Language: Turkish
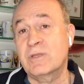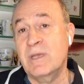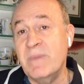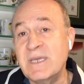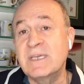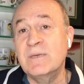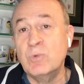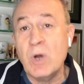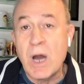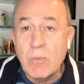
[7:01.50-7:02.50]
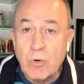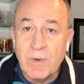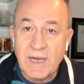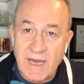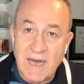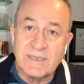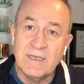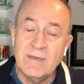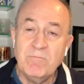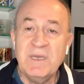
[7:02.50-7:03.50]
Demek ki bu Abu Bakar
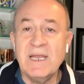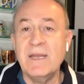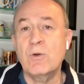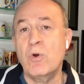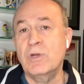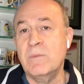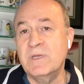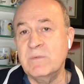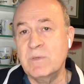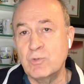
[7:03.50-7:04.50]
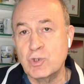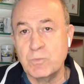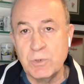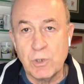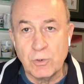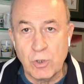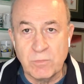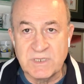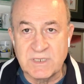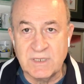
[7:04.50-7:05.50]
bilerek oynamadı 1,5 milyon
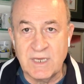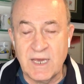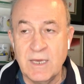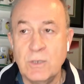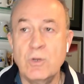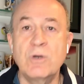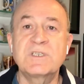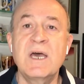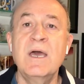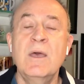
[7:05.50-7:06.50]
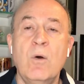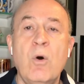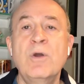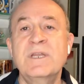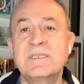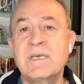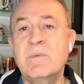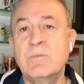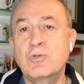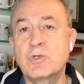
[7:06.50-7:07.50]
olmasın diye. Yoksa oynasa
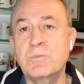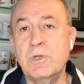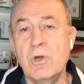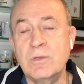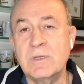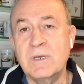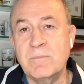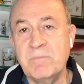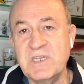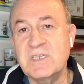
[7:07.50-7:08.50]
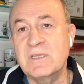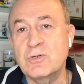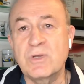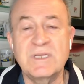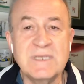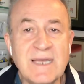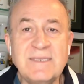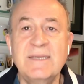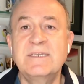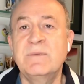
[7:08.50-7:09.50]
1,5 milyon Beşiktaş ona
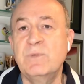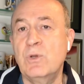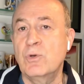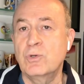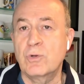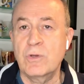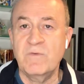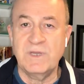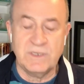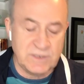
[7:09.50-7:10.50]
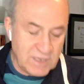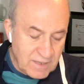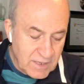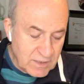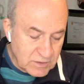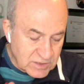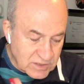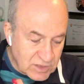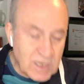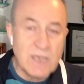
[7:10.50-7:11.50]
zaten 2 milyon euroyu verirdi.
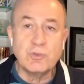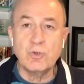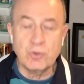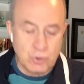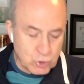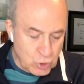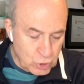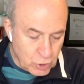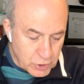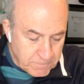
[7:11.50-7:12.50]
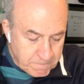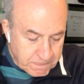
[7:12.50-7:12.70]
Çıkan sonucu söylüyorum.